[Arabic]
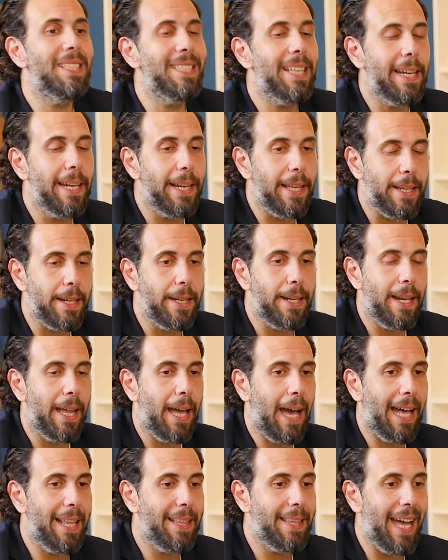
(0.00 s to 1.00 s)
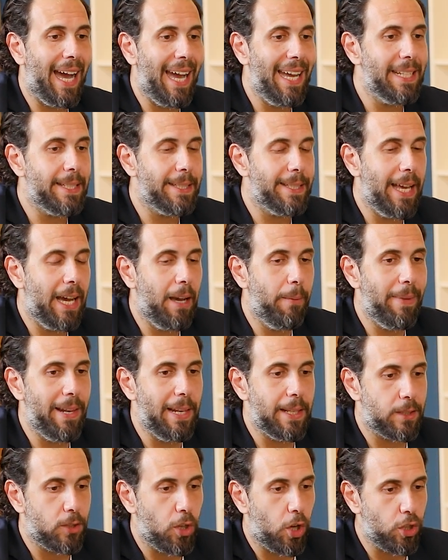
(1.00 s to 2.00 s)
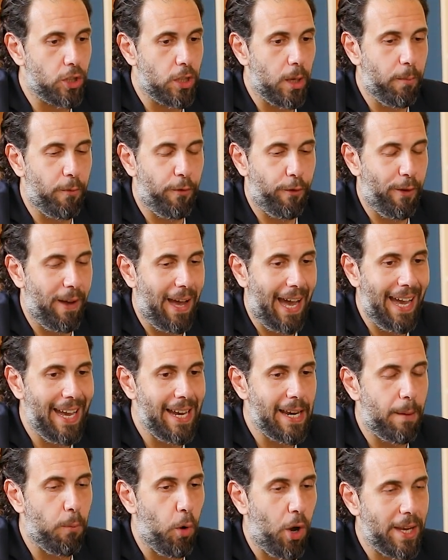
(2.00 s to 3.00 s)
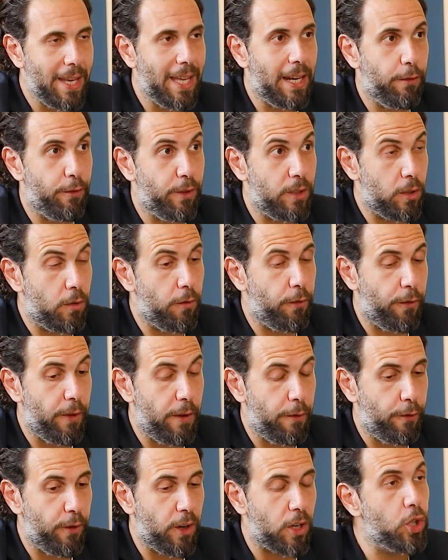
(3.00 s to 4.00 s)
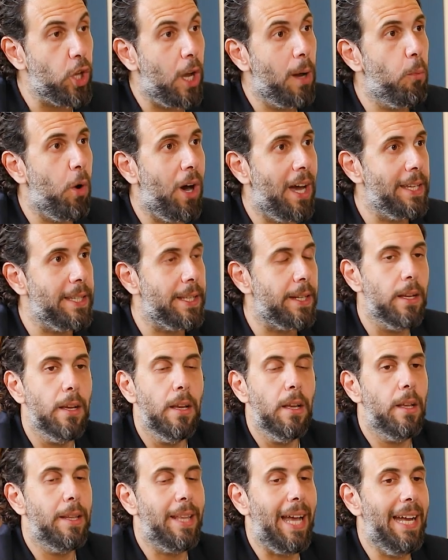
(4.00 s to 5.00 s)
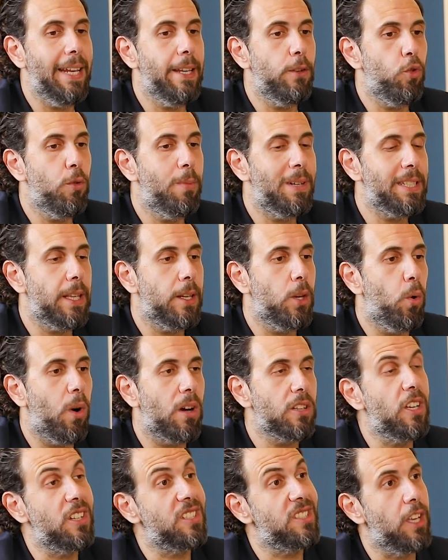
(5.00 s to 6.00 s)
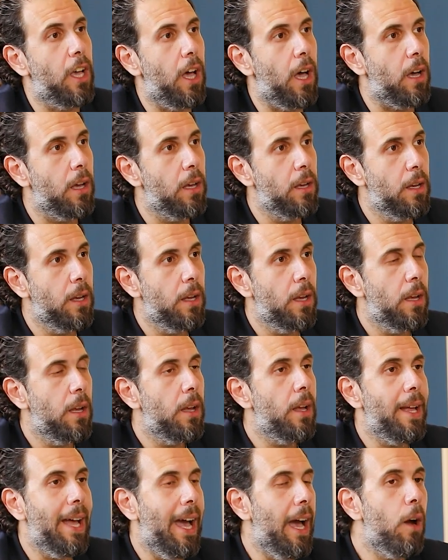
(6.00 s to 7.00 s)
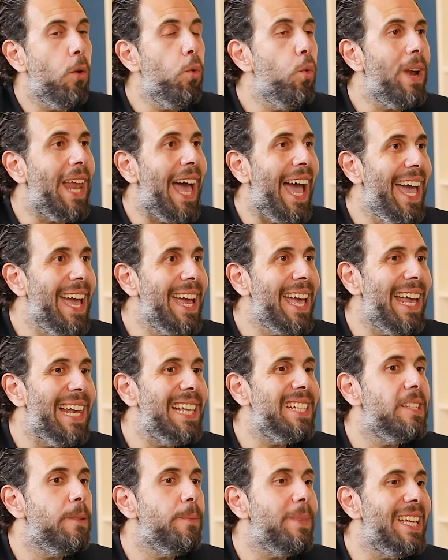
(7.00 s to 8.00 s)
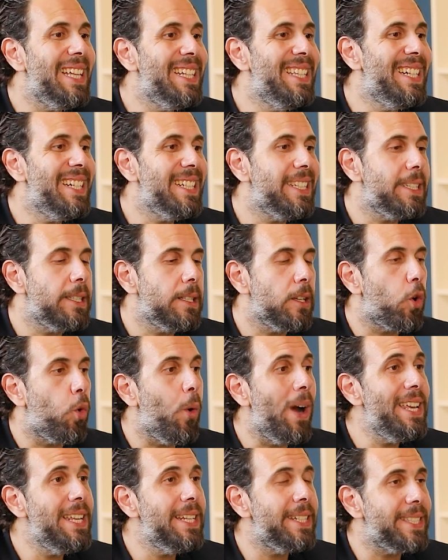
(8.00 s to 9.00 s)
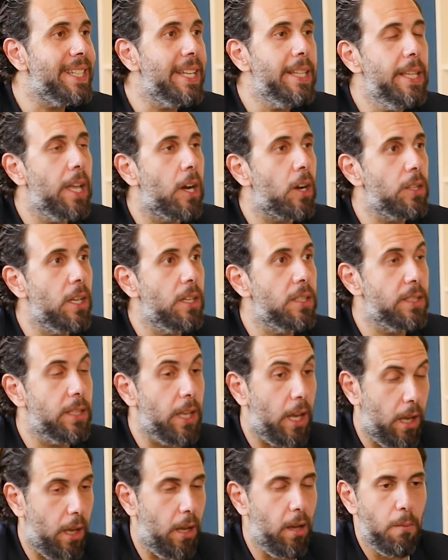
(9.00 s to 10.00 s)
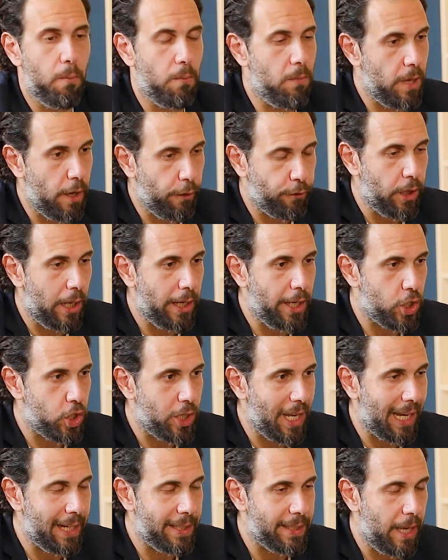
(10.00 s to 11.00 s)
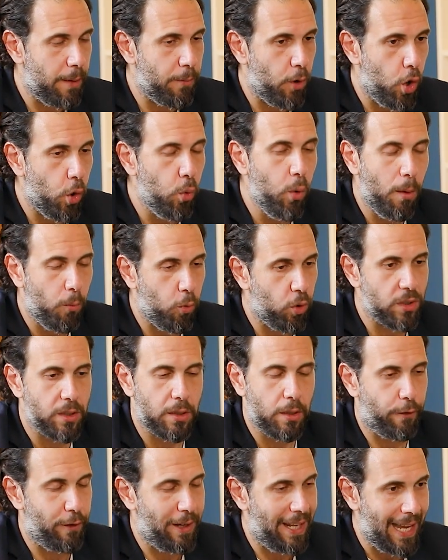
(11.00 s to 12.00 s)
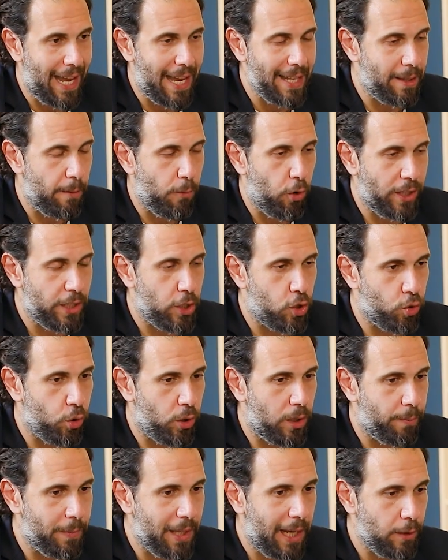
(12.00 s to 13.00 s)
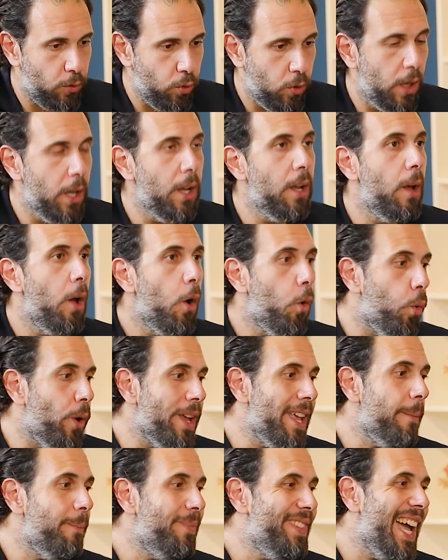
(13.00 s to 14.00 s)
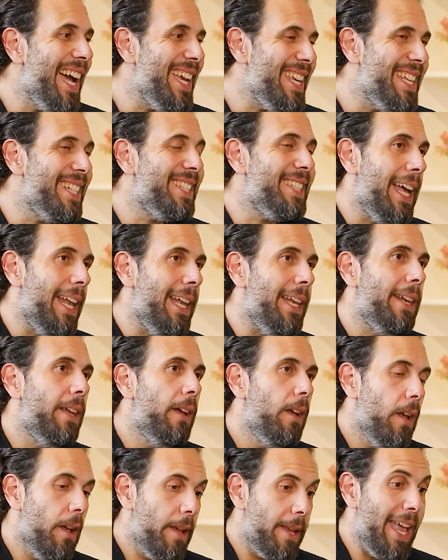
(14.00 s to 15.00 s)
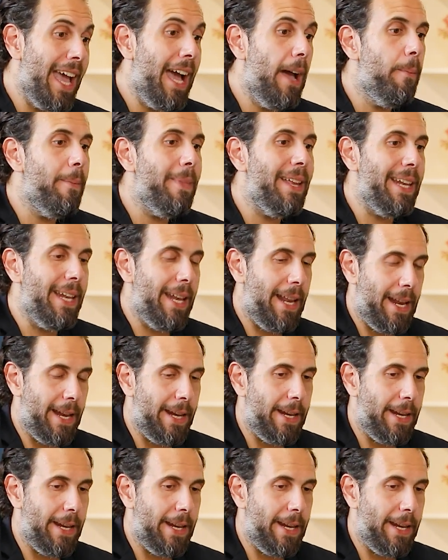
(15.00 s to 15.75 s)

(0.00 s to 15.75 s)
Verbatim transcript: مثل ان حد عايز يعمل ستارت اب في حاجه معينه في, في, في قطاع معين تعالي نقول مثلا هو قطاع الصحه اول حاجه لازم يدرس كويس جدا قطاع الصحه يفضل يشتغل زي ما هو موظف لغايه مواعيد الشغل بتاعته ويبدا يسال يعمل